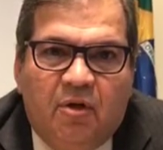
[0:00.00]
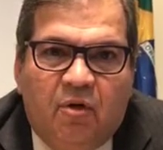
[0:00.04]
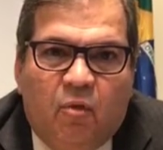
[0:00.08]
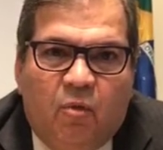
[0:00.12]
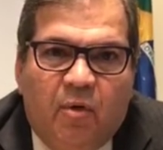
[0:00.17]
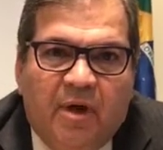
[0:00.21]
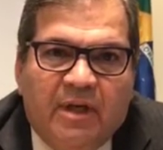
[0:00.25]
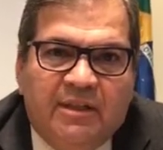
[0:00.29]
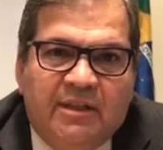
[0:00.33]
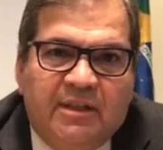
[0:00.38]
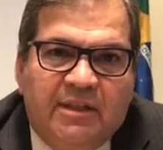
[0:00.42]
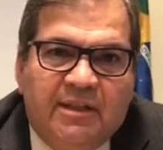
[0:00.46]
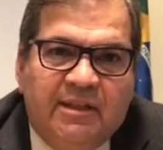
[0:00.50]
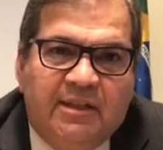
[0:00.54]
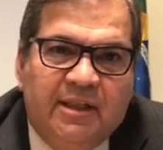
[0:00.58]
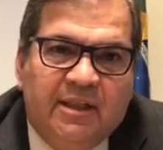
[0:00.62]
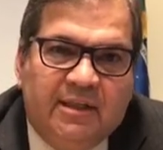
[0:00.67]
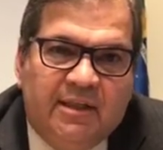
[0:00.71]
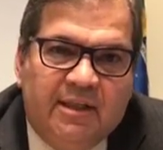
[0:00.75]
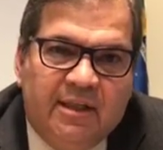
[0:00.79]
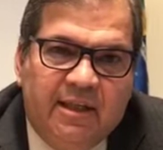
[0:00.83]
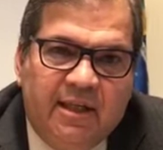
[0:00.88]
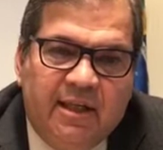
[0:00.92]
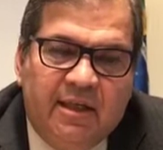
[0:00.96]
com as
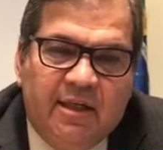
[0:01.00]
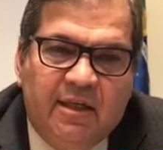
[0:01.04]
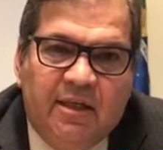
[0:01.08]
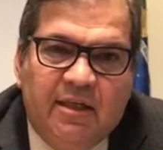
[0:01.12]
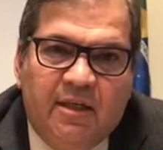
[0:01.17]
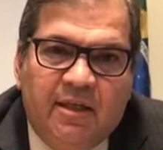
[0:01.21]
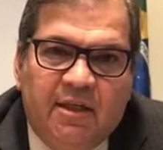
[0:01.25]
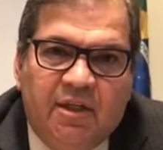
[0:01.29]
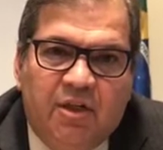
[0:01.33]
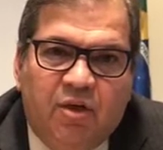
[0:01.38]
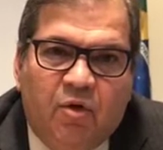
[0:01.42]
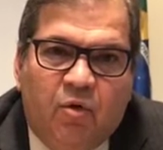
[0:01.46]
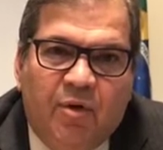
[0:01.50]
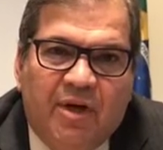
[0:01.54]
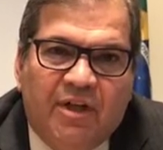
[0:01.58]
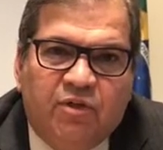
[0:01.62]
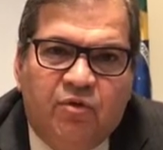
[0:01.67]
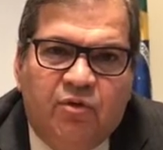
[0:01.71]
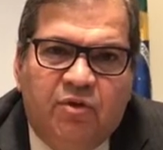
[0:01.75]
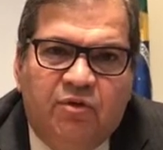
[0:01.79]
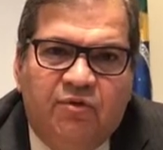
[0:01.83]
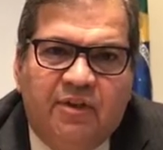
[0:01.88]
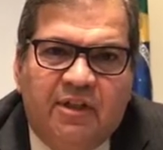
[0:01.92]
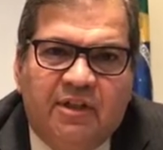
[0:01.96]
ICT e com as
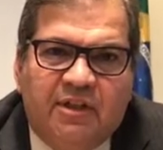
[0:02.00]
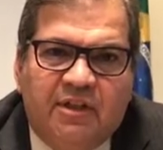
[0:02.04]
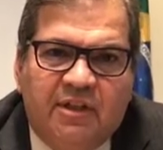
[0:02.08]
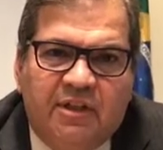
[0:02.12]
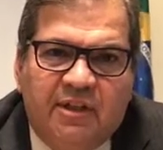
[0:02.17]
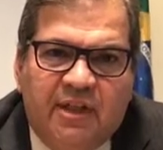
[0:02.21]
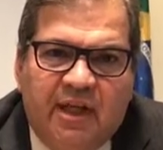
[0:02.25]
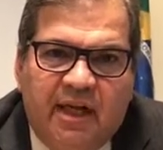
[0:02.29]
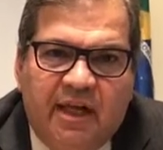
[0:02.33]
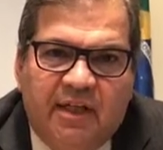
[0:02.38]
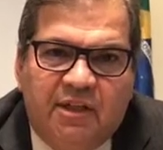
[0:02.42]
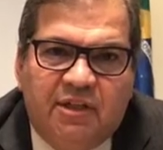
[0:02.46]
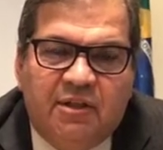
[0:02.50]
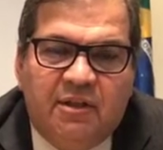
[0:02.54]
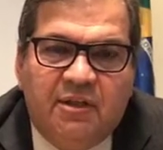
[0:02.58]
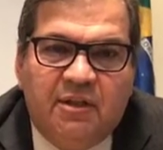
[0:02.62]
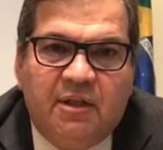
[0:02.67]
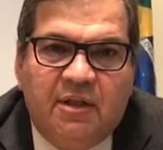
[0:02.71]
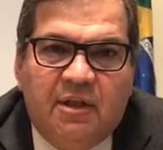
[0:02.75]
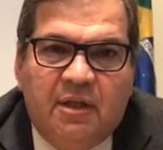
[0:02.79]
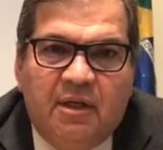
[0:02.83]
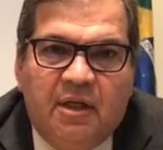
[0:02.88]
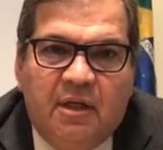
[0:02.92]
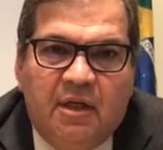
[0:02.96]
universidades
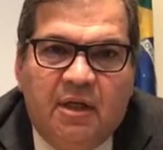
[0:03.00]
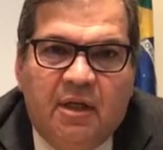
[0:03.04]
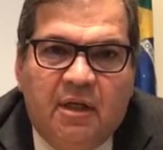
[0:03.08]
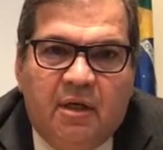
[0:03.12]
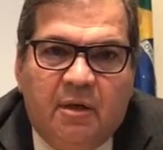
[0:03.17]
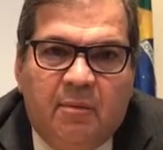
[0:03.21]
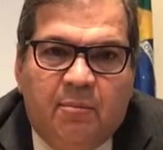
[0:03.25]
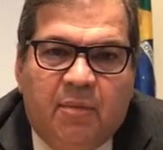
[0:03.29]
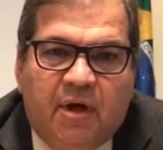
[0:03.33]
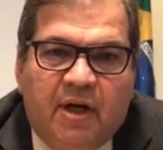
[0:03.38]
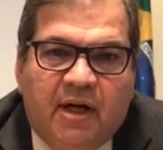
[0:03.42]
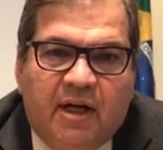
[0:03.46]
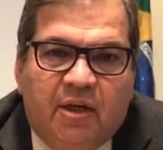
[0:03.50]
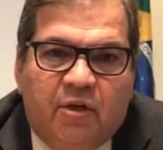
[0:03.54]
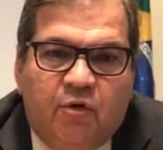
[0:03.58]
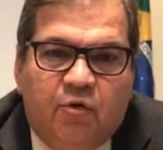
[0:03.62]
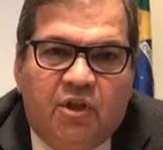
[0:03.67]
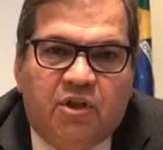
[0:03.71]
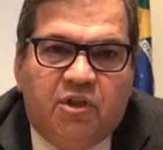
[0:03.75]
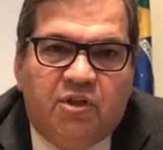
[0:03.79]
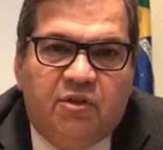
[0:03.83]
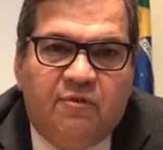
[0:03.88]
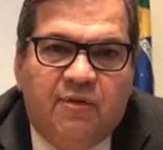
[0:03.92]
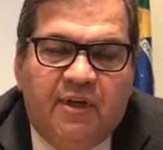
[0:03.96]
para que
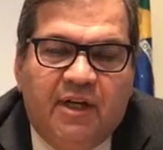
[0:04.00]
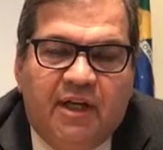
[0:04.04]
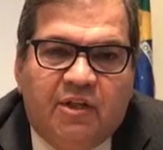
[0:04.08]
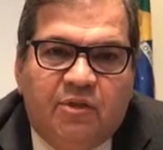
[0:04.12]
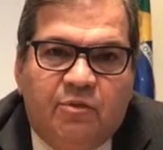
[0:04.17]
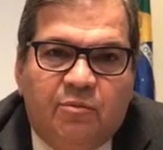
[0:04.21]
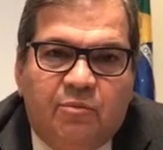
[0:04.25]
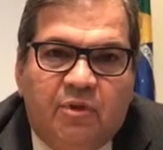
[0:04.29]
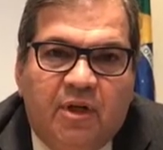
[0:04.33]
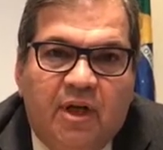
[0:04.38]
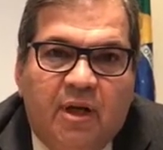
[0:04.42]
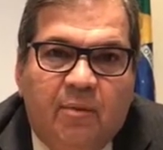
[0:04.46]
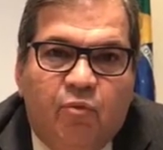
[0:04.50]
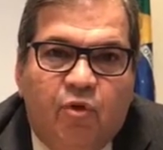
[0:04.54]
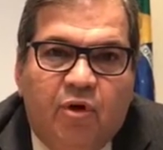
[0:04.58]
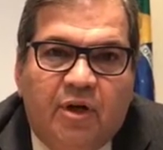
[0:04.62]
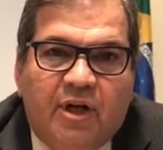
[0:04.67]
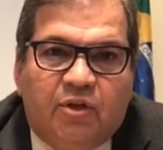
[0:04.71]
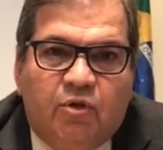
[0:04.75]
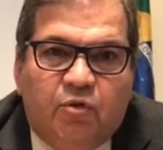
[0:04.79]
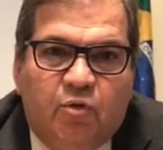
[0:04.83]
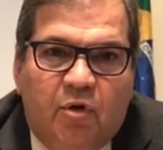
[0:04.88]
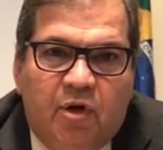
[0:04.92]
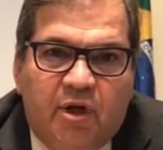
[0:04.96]
nós tivéssemos
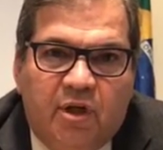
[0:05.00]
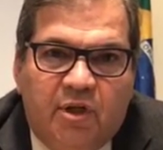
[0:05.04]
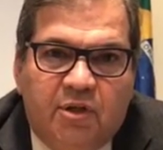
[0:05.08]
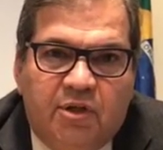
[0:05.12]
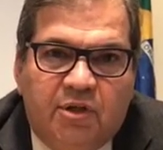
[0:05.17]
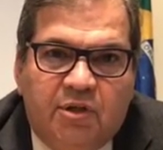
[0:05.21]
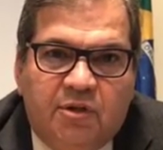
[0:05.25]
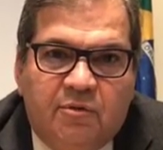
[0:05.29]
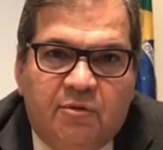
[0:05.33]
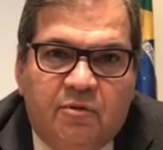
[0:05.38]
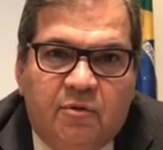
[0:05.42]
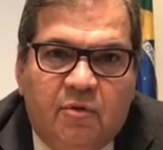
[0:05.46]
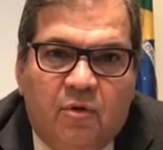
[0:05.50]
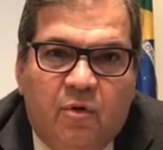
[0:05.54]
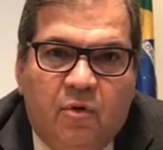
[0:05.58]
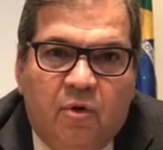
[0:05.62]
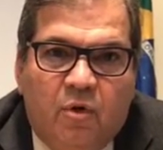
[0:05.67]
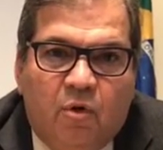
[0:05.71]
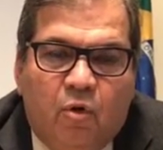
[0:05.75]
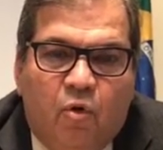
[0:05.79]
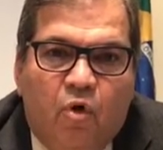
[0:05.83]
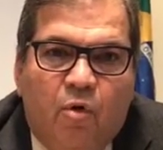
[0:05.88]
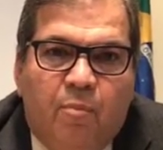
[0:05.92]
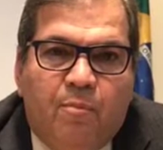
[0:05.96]
laboratórios
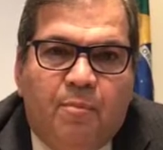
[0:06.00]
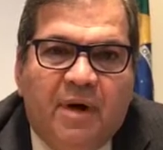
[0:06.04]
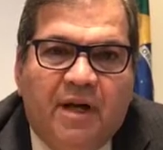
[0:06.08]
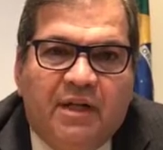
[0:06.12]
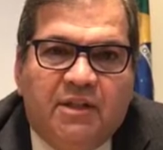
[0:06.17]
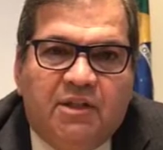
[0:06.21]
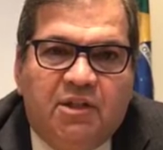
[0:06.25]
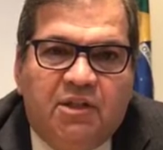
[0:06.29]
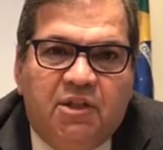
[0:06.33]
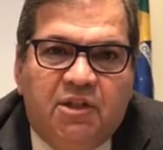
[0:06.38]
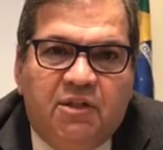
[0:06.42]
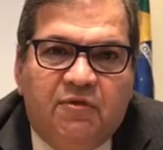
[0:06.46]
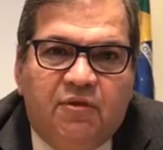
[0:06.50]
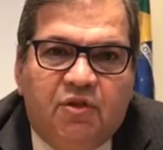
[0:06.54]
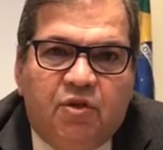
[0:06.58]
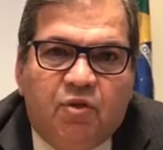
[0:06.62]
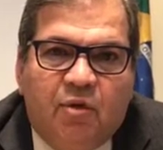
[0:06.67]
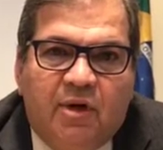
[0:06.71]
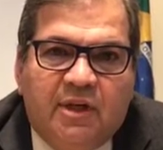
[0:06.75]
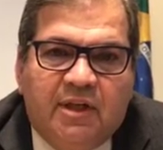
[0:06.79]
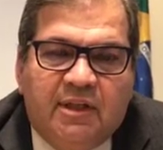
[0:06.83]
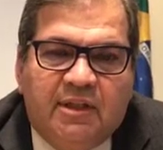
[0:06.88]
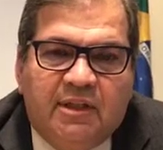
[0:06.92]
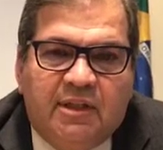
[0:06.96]
compatíveis
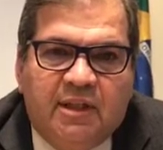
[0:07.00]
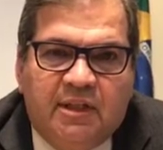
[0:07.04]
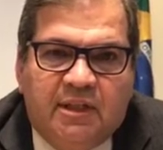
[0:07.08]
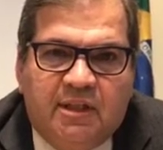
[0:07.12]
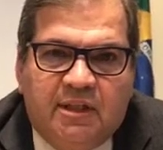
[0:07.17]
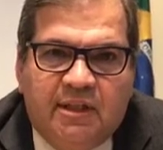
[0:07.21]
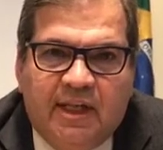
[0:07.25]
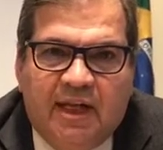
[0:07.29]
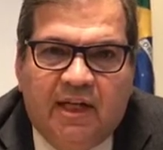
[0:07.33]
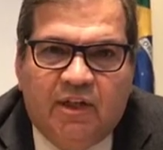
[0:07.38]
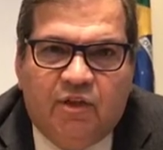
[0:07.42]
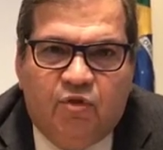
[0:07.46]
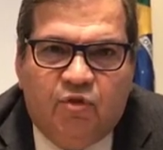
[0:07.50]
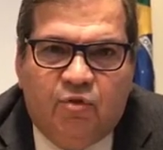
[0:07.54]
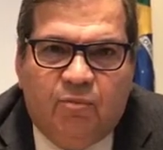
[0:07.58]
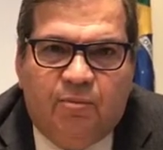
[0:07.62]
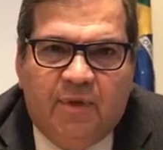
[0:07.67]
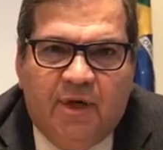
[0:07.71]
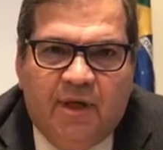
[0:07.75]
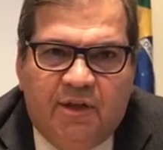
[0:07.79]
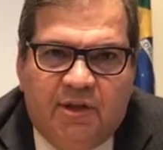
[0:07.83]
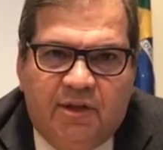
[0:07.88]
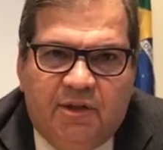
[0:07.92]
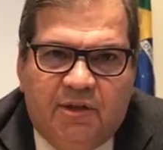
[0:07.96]
com a necessidade do
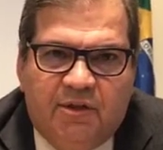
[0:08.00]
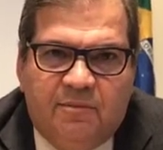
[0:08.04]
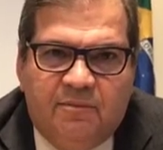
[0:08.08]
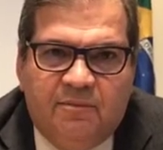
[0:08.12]
país.